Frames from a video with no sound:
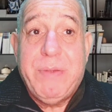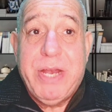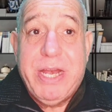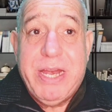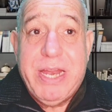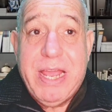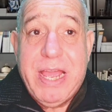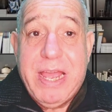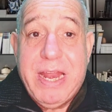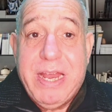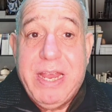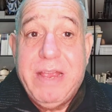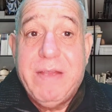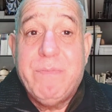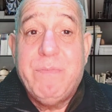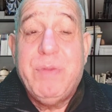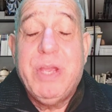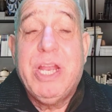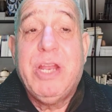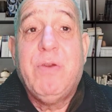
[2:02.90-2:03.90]
الناري
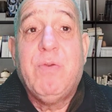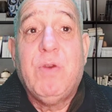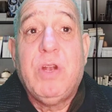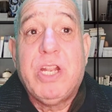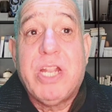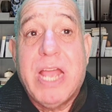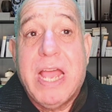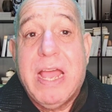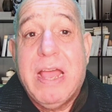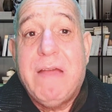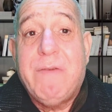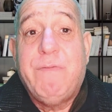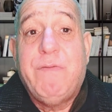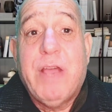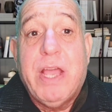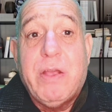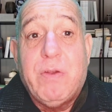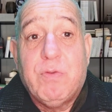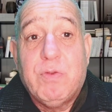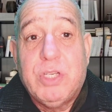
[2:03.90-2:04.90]
بأنه التهاب
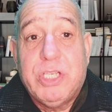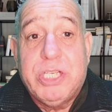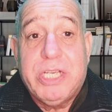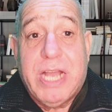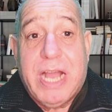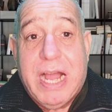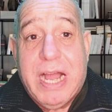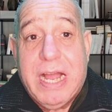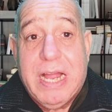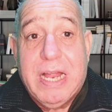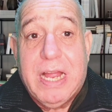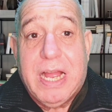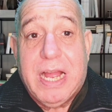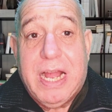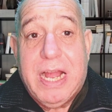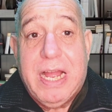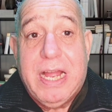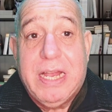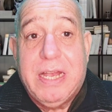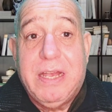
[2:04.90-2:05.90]
فيروسي
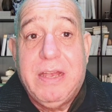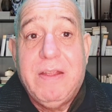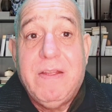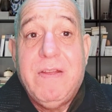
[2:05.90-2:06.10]
حاد